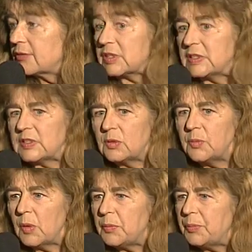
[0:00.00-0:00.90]
Wszyscy
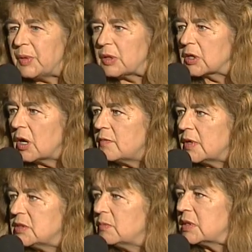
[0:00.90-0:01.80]
lubią
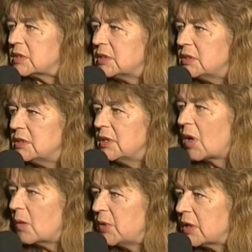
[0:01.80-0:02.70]
plotkować, mężczyźni,
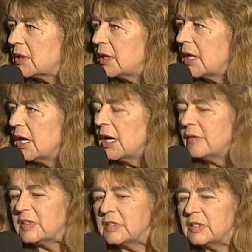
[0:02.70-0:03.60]
kobiety,
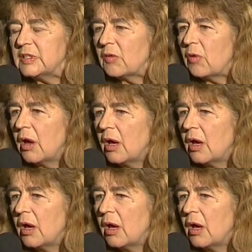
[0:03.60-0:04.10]
więc jeśli tę